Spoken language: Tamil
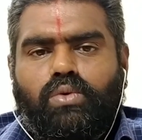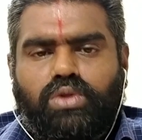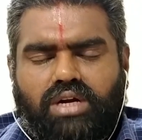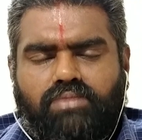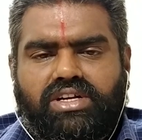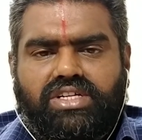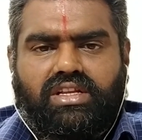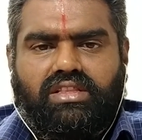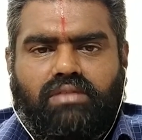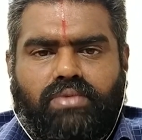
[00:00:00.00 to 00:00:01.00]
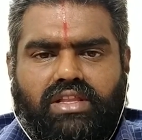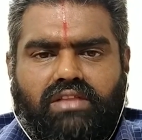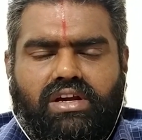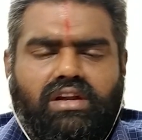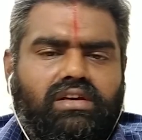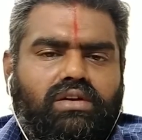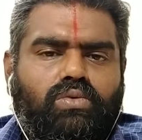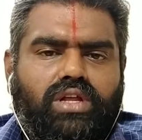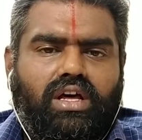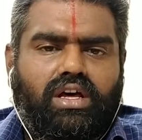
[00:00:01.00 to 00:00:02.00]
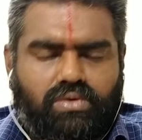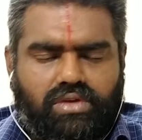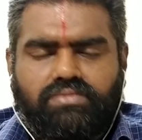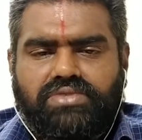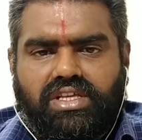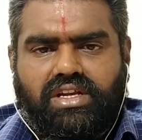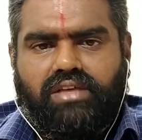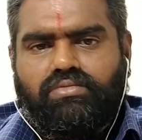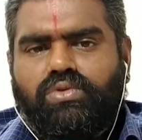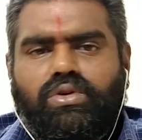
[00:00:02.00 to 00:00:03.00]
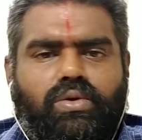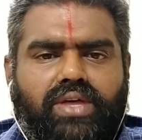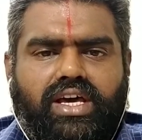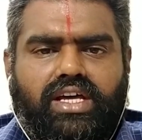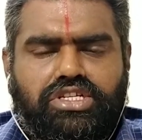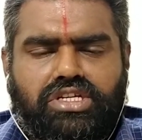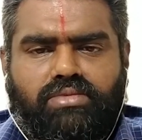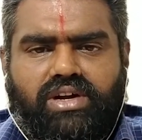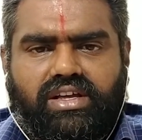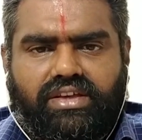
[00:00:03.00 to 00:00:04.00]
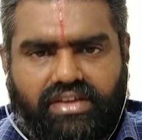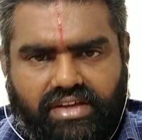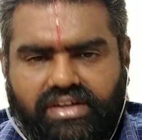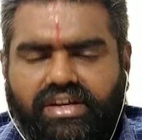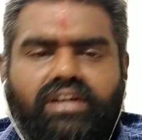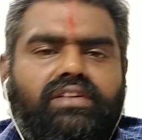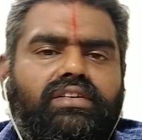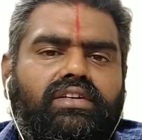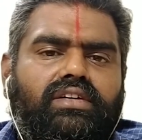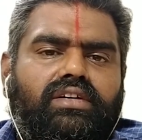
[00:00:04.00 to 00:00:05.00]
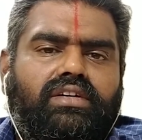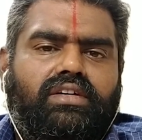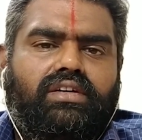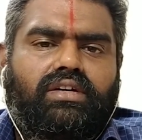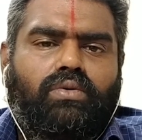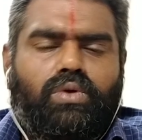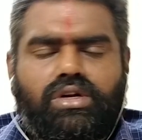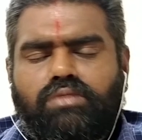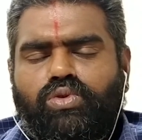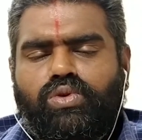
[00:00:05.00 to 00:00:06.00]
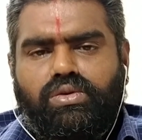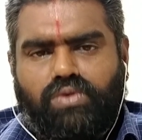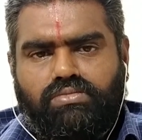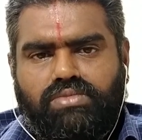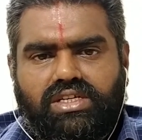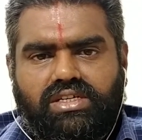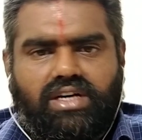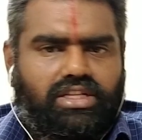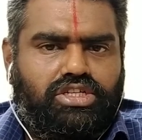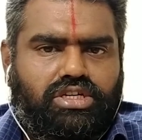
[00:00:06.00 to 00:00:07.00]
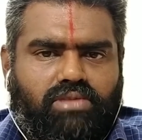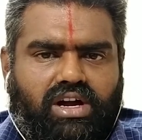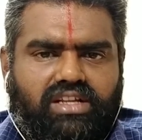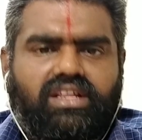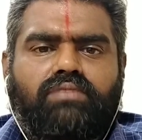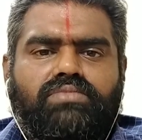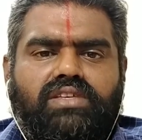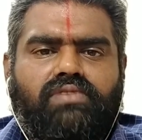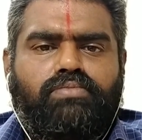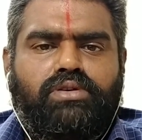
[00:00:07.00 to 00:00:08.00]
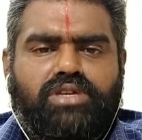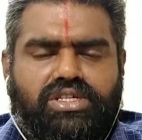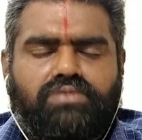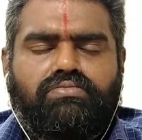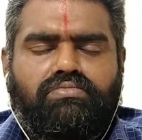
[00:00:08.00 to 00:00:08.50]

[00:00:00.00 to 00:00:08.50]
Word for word: உத்தரம் நட்சத்திரத்தில் பிறந்தவர்களுக்கு உடல் ஆரோக்கியம் சீரடையும் உங்களுடைய அதிர்ஷ்டமான எண்கள் ஒன்று மூன்று ஒன்பது அதிர்ஷ்டமான நிறம் சிவப்பு மற்றும்